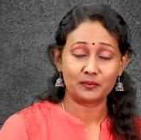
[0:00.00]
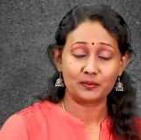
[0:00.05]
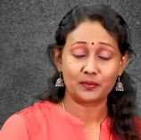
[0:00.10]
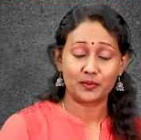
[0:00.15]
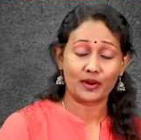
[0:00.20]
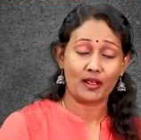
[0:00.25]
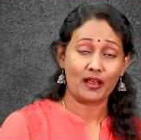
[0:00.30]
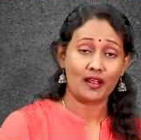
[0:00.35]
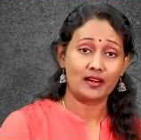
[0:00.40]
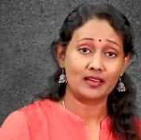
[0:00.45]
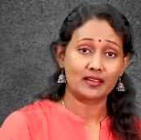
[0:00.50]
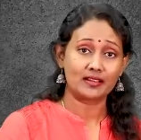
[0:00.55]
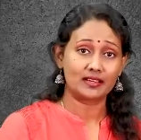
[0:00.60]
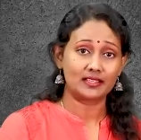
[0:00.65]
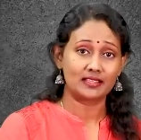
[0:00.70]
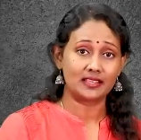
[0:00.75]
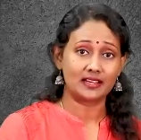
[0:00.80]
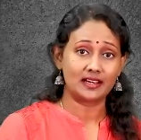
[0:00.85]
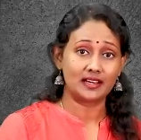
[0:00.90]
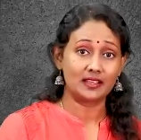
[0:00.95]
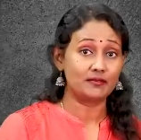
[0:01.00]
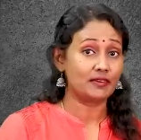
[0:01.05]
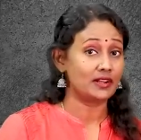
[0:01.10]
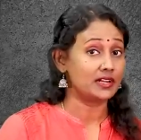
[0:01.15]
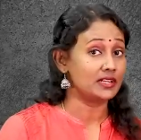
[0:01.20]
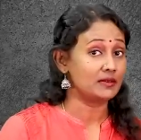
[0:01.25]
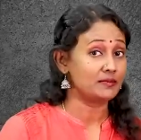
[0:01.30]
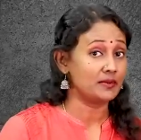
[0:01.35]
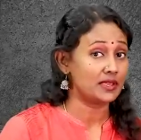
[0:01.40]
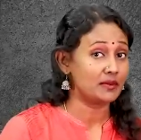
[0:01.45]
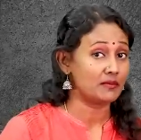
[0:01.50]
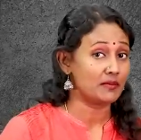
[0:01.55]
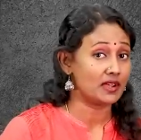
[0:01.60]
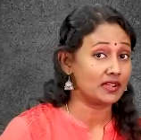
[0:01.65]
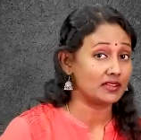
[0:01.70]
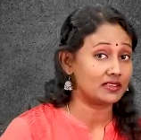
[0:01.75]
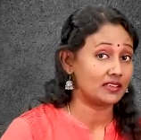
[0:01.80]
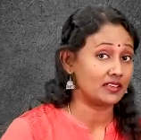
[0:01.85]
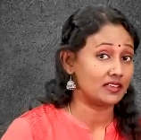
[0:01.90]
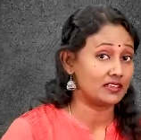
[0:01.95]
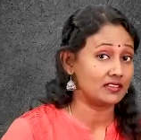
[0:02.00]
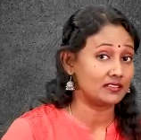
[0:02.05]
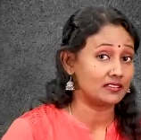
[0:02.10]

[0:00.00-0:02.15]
புராண கதைகளை வண்ணமயமாக்கி